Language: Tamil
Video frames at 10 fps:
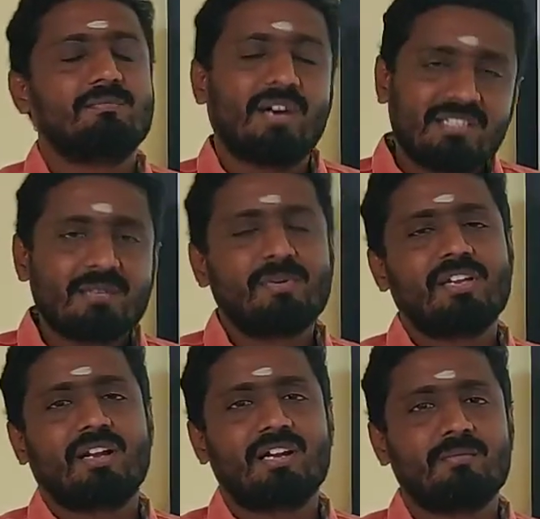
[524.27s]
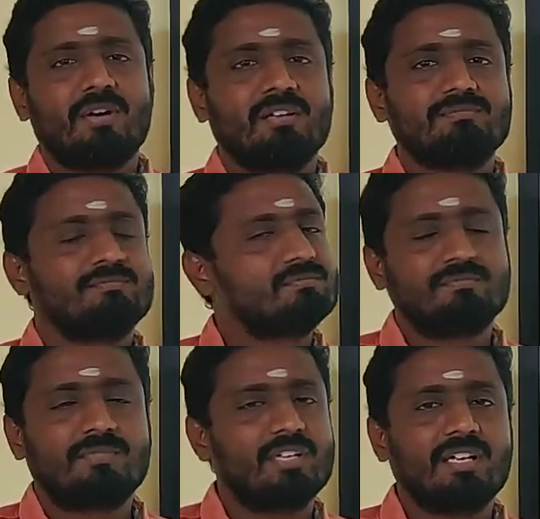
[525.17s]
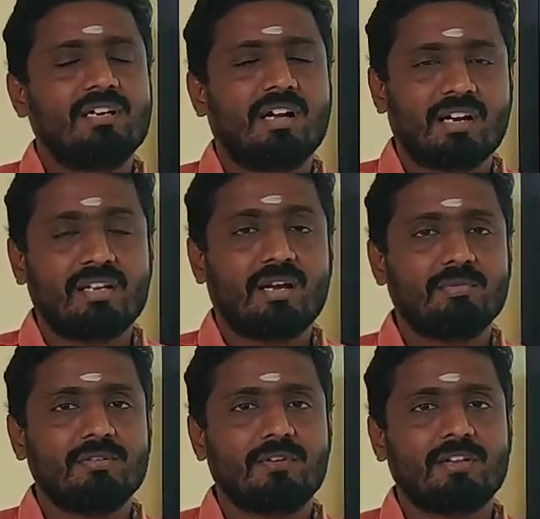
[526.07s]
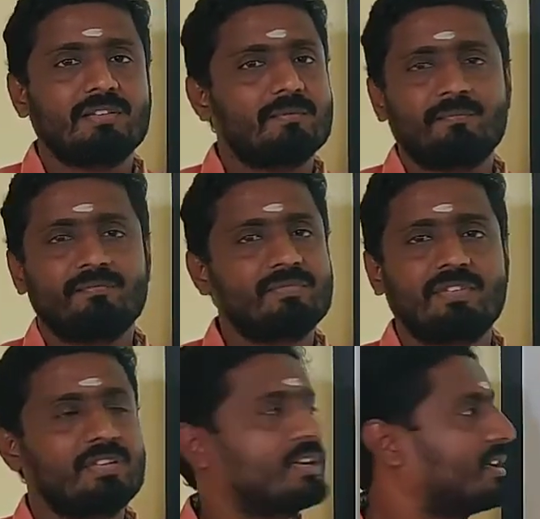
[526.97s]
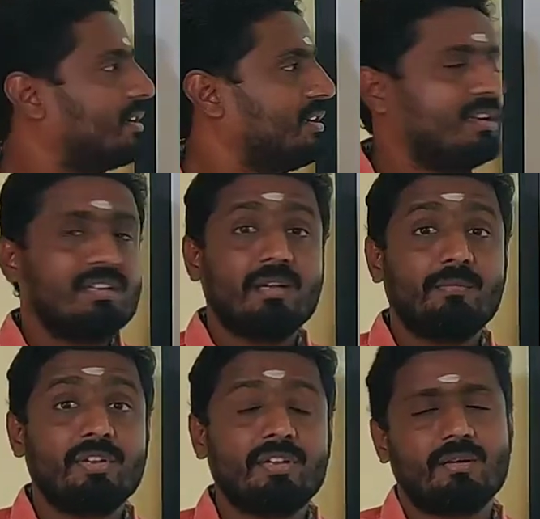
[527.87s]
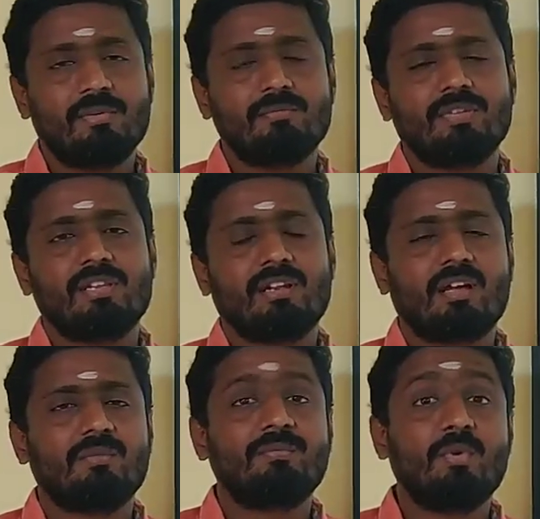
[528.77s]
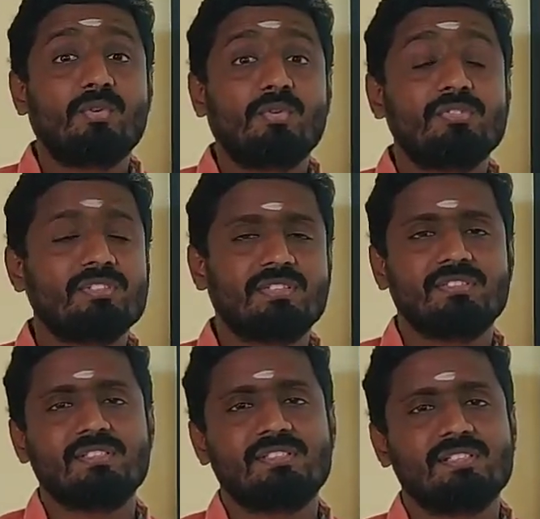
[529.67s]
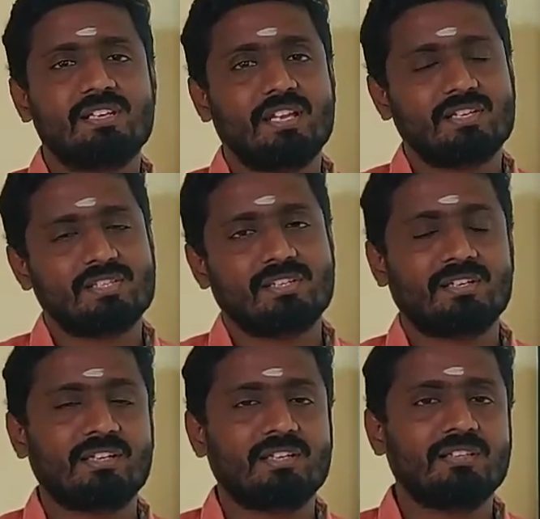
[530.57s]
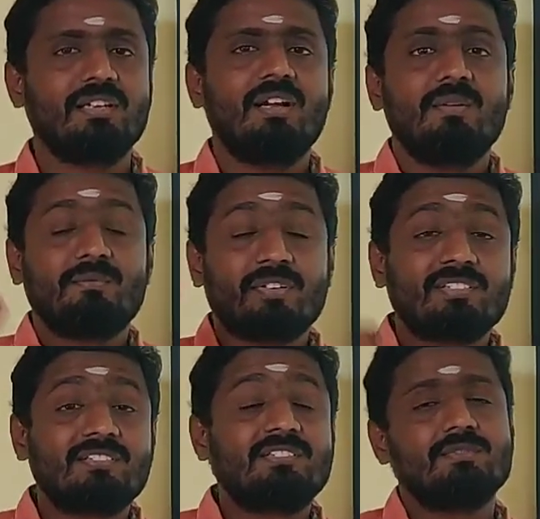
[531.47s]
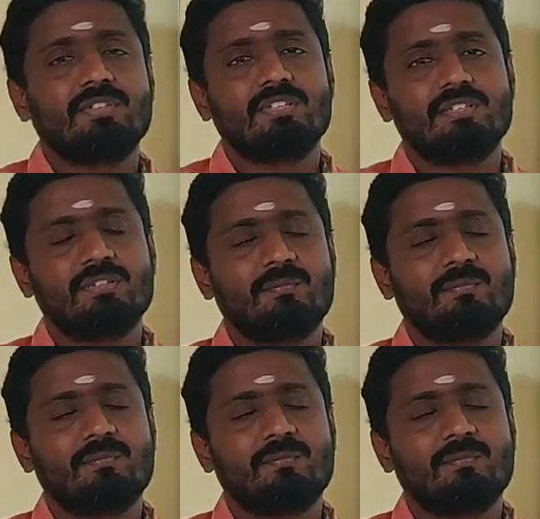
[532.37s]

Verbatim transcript: பார்த்துருப்பீங்க கண்டிப்பாக ரைட்டா ஆனால் ஞாபகம் வராது ரைட்டா எப்படி அப்படின்னு பார்த்தீங்கன்னா ஃபோட்டோ சிந்தசிஸ் ரியாக்ஷனில் ஃபஸ்ட்டு வந்து